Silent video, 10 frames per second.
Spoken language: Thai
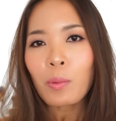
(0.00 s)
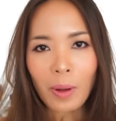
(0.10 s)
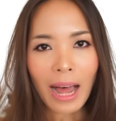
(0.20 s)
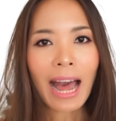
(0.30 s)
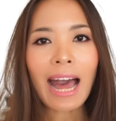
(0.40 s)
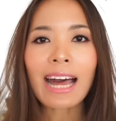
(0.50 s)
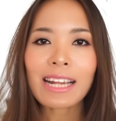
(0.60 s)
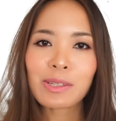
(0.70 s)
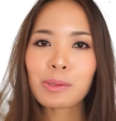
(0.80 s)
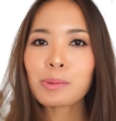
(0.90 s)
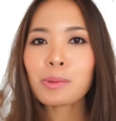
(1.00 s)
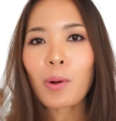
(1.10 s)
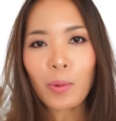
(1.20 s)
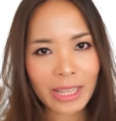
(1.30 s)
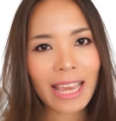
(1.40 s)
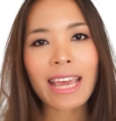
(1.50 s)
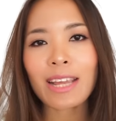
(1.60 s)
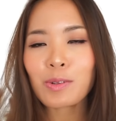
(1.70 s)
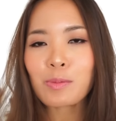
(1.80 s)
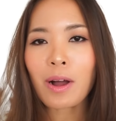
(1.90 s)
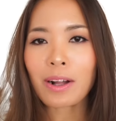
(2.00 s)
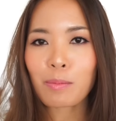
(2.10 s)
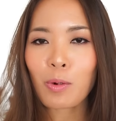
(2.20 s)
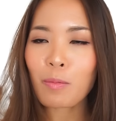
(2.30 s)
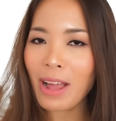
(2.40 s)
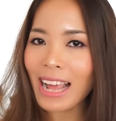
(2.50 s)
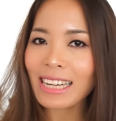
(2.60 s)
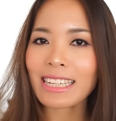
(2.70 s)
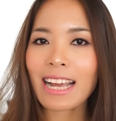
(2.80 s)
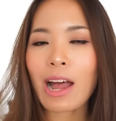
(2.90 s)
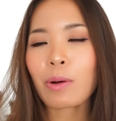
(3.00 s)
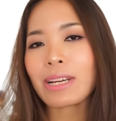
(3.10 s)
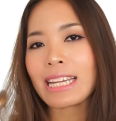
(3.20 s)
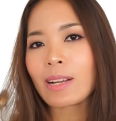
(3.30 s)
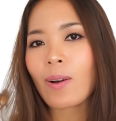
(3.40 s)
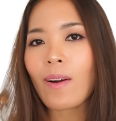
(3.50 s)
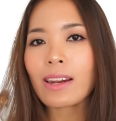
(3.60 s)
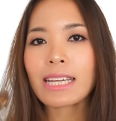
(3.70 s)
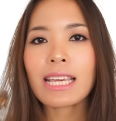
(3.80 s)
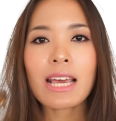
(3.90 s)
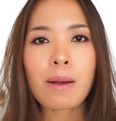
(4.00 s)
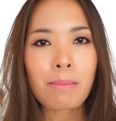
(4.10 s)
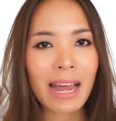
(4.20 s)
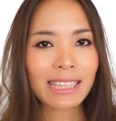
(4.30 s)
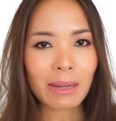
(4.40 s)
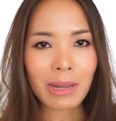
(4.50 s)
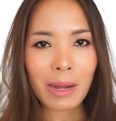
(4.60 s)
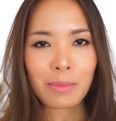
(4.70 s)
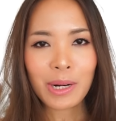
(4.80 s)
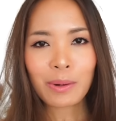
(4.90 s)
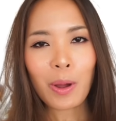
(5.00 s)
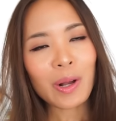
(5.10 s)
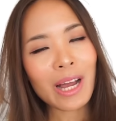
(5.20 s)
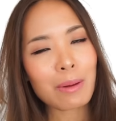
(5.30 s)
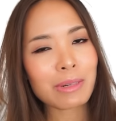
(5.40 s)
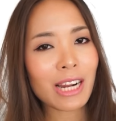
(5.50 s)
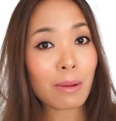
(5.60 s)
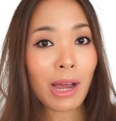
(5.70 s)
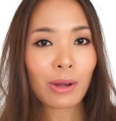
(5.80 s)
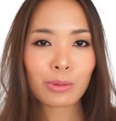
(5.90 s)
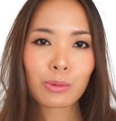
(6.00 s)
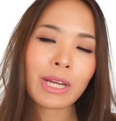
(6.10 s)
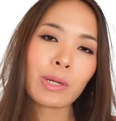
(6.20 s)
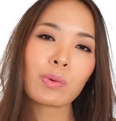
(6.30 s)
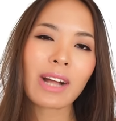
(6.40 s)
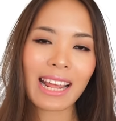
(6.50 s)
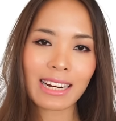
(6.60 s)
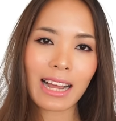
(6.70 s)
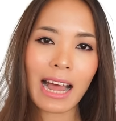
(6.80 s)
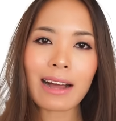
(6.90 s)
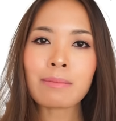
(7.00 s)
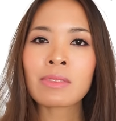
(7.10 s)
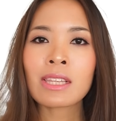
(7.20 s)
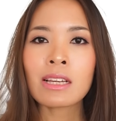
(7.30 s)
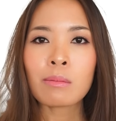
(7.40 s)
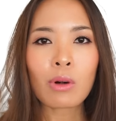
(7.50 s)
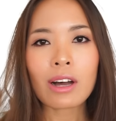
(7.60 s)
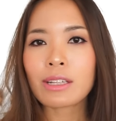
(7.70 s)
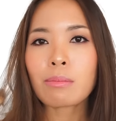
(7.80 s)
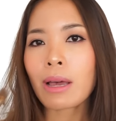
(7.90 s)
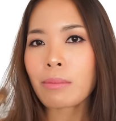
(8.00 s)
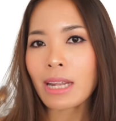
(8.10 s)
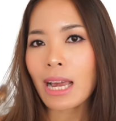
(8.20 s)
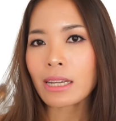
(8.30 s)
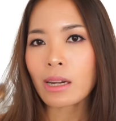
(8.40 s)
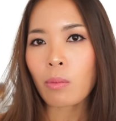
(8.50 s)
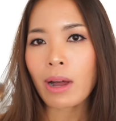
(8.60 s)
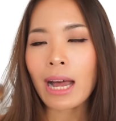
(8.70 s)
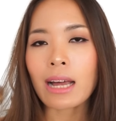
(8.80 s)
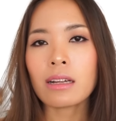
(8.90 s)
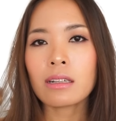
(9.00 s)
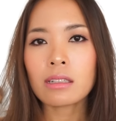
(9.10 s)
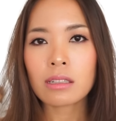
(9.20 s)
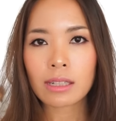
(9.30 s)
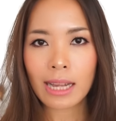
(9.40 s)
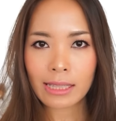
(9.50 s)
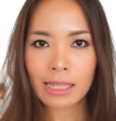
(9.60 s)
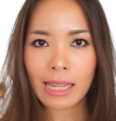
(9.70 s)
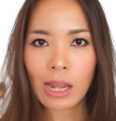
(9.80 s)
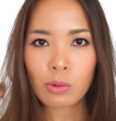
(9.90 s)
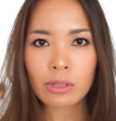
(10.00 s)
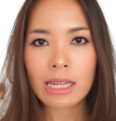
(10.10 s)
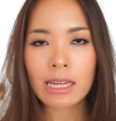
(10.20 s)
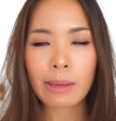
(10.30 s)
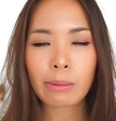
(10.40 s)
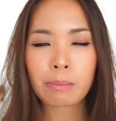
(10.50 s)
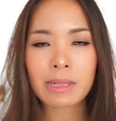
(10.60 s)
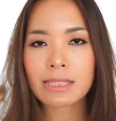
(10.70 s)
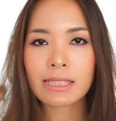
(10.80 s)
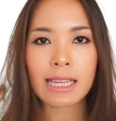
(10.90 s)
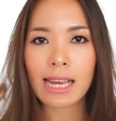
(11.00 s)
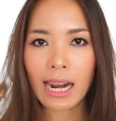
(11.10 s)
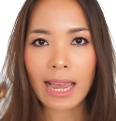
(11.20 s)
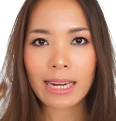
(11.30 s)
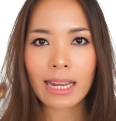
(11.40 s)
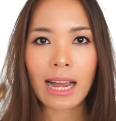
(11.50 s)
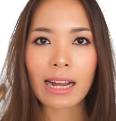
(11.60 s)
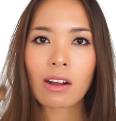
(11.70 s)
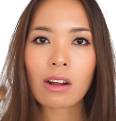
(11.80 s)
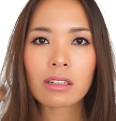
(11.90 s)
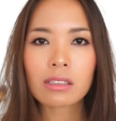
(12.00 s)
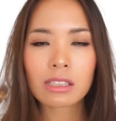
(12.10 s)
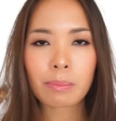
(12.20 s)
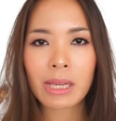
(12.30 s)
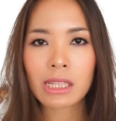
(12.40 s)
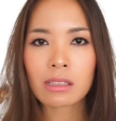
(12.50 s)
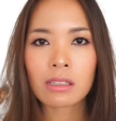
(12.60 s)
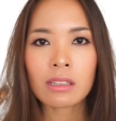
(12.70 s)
หวานดูโอเค ดูเหมาะกับโบมากเลยนะคะ วันนี้ก็เลยมาตามคำเรียกร้องค่ะมาทำ how to ให้ดูกันนะคะโบอธิบายไม่ได้เลยนะว่า การแต่งตาลุคนี้เนี่ยมันเป็นสีอะไรนะคะ ก็คือจะเป็น